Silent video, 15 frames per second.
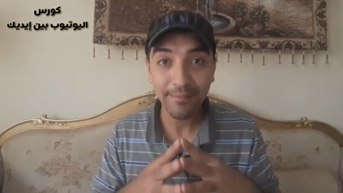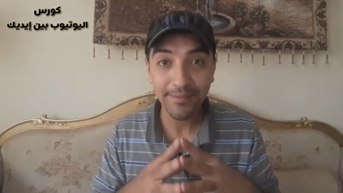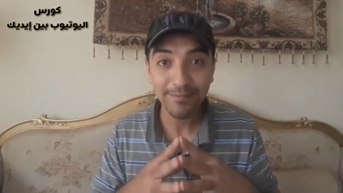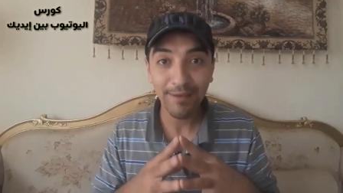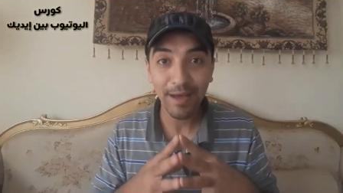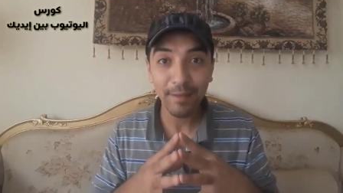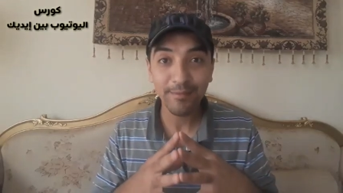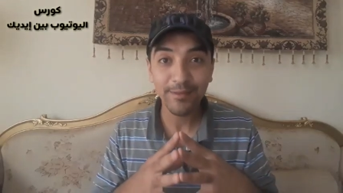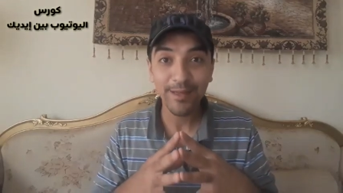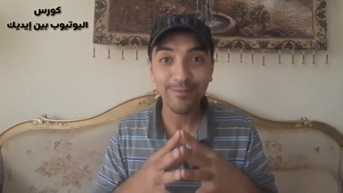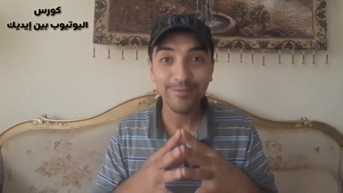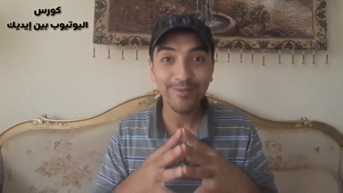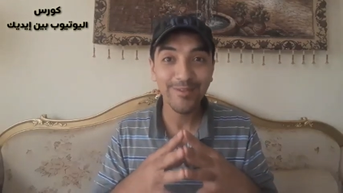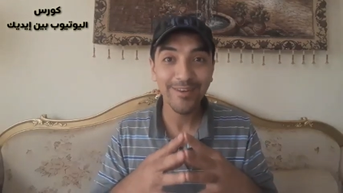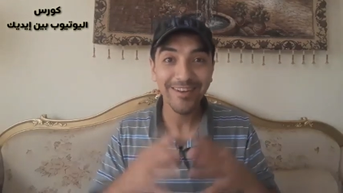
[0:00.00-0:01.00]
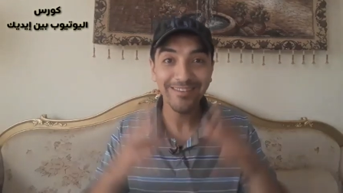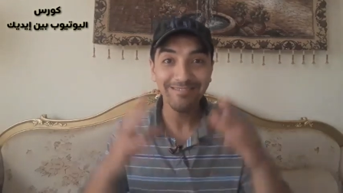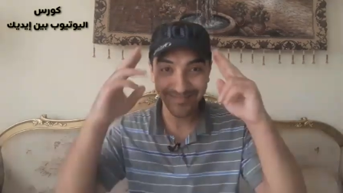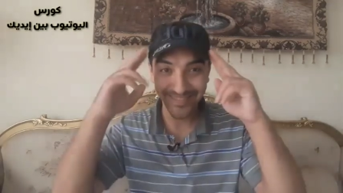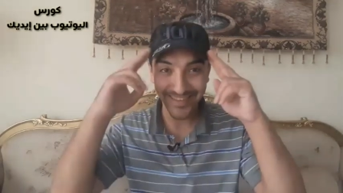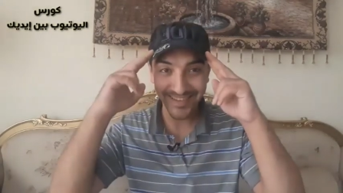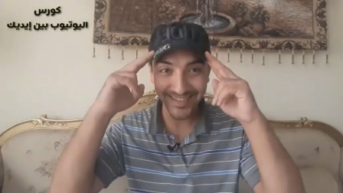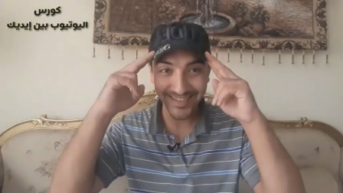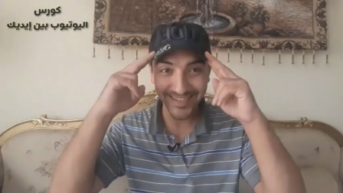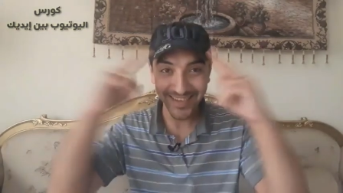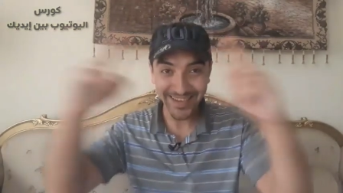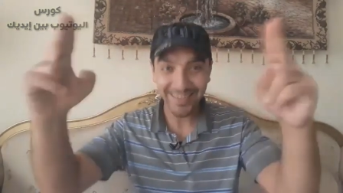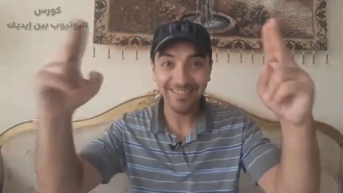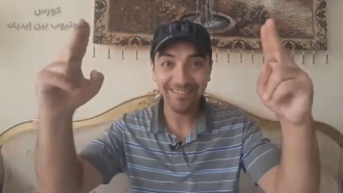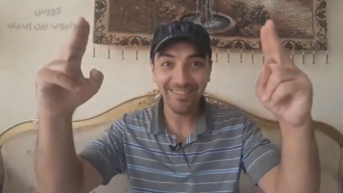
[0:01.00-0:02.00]
احمد محمد عبد المنعم
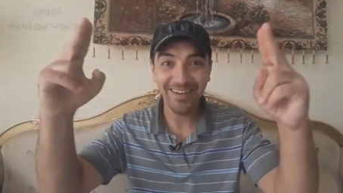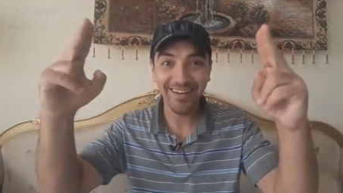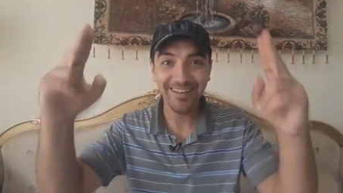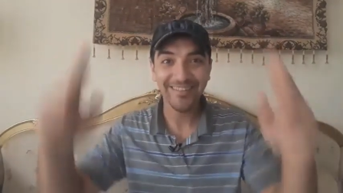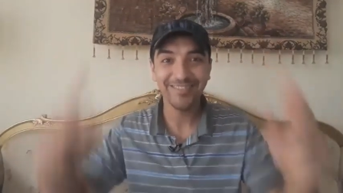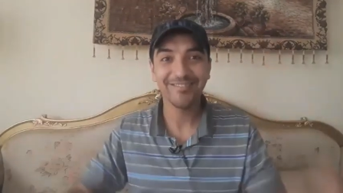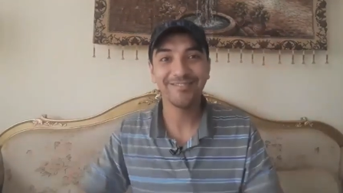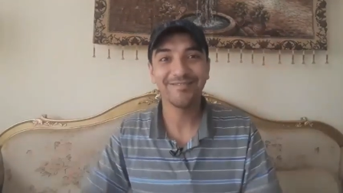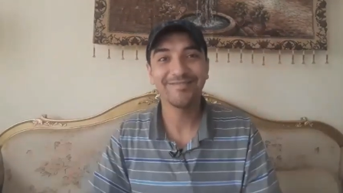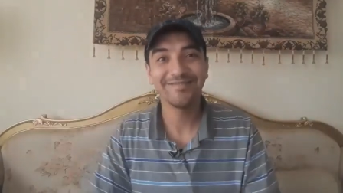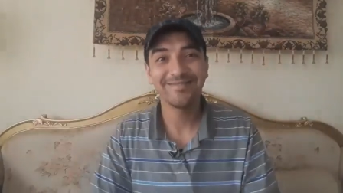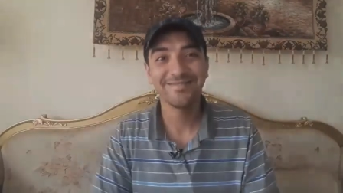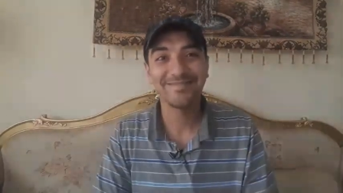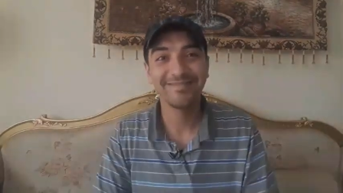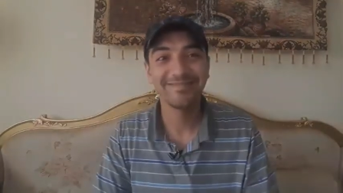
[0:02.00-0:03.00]
والسلام عليكم